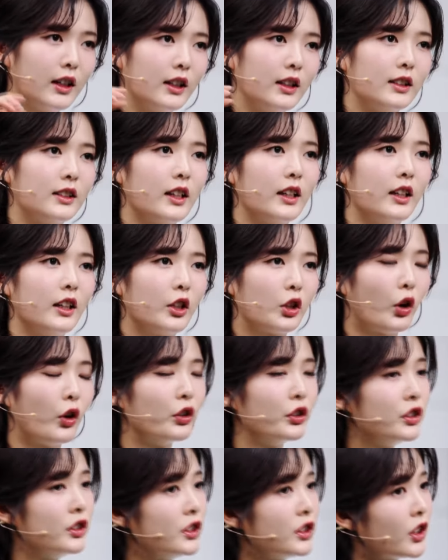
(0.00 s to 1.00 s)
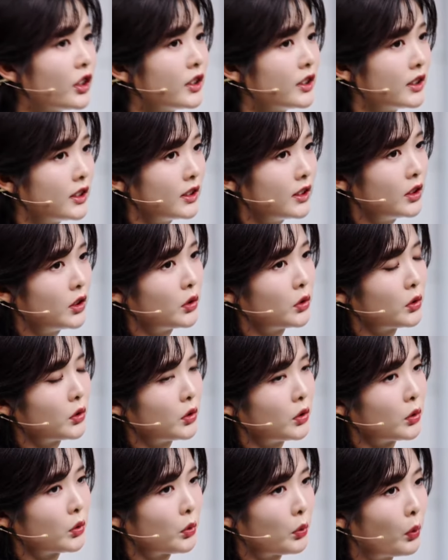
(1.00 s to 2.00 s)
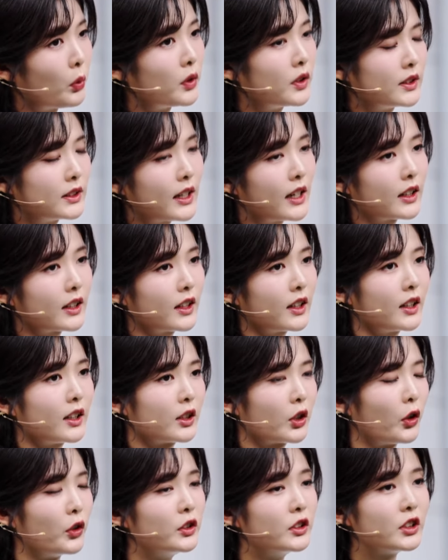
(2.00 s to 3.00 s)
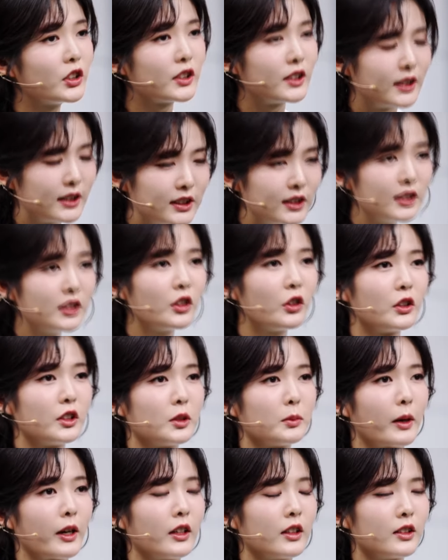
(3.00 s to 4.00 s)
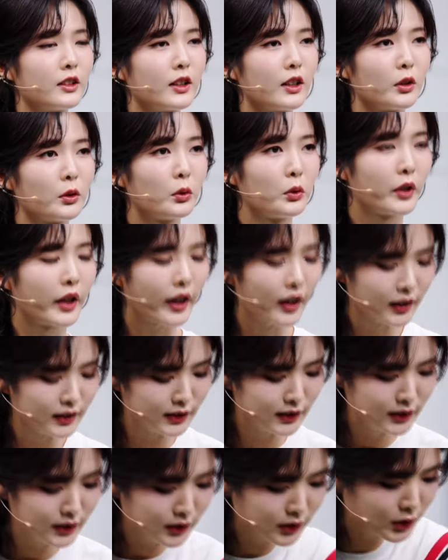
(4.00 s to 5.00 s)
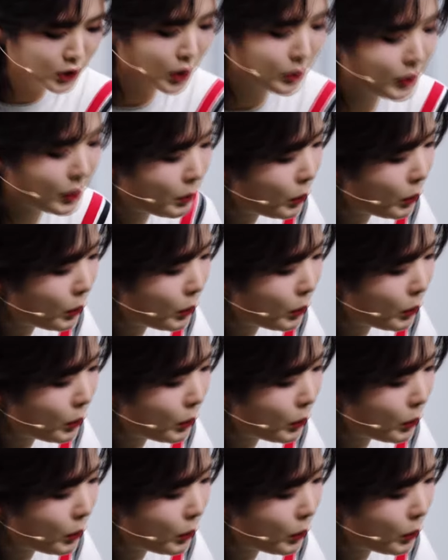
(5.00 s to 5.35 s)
이제 이 던져지는 동작이 던져지는 거지 말 그대로 내가 직접 이